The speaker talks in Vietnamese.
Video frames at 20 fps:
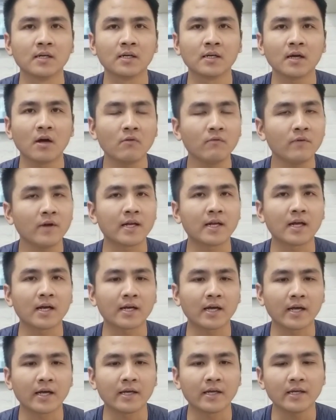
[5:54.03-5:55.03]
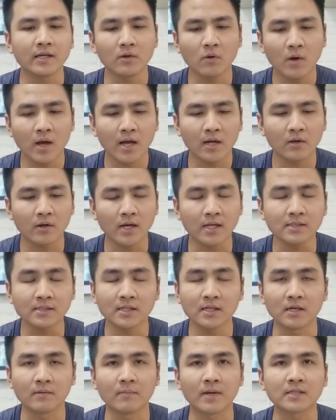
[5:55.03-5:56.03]
không phải là cái loa nó hát
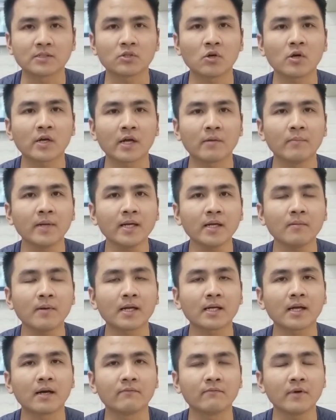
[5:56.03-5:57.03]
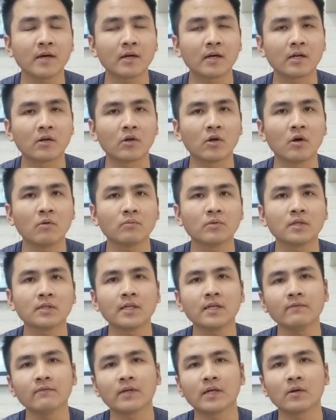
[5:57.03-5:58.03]
dở mà do cái mic các bạn cắm vào là nó không tương
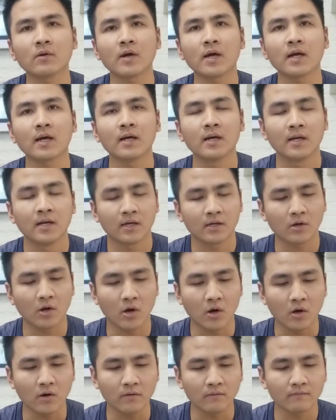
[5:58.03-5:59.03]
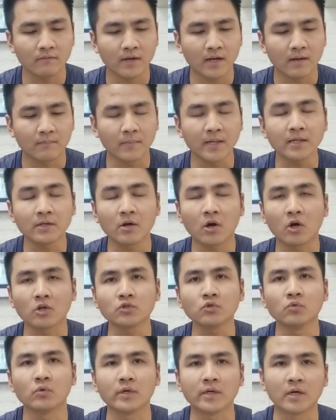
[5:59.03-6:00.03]
thích với cái loa đó và mic đó
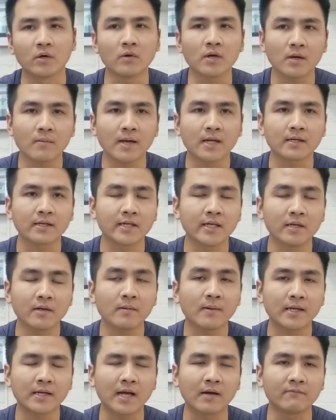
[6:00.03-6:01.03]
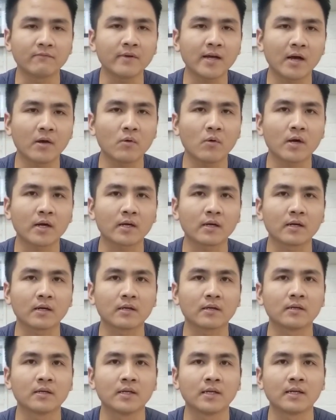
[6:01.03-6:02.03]
chủ yếu là các bạn khi các bạn cắm vào ấy, hoặc ừ,
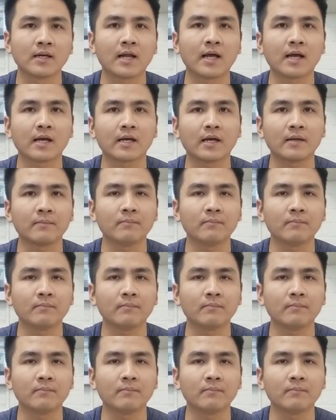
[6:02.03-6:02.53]
là cái